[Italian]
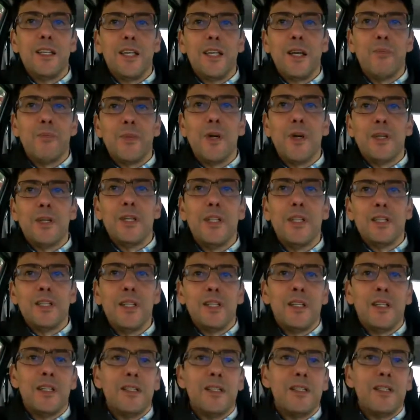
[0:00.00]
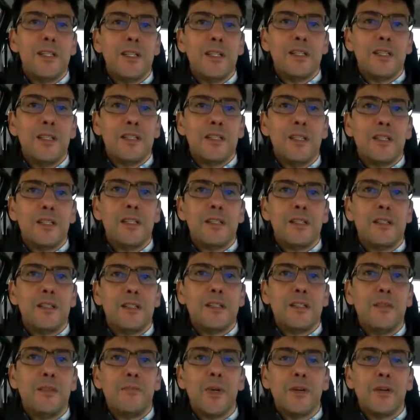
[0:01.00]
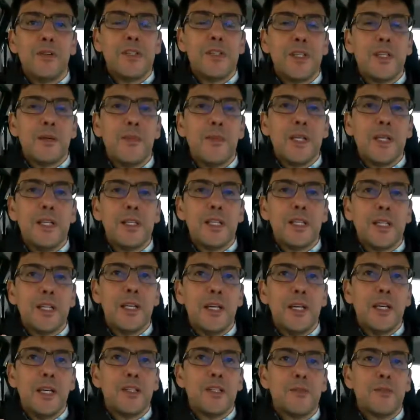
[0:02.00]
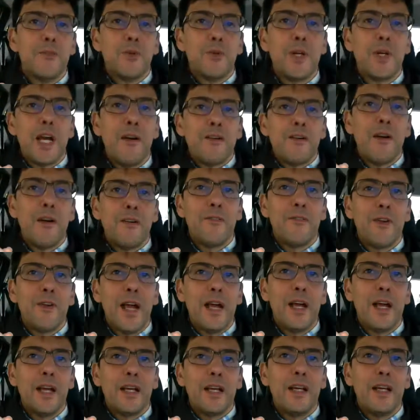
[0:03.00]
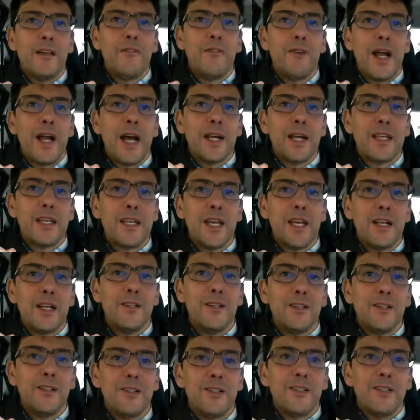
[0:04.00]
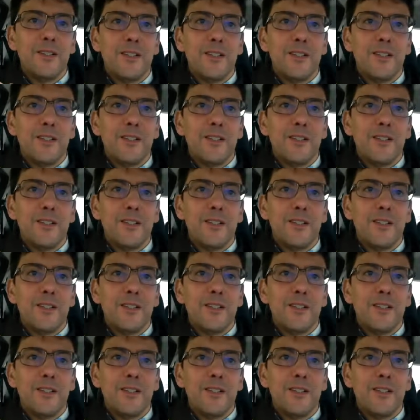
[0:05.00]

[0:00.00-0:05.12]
e poi di, eh, improvvisamente sbucava fra, eh, fracchia no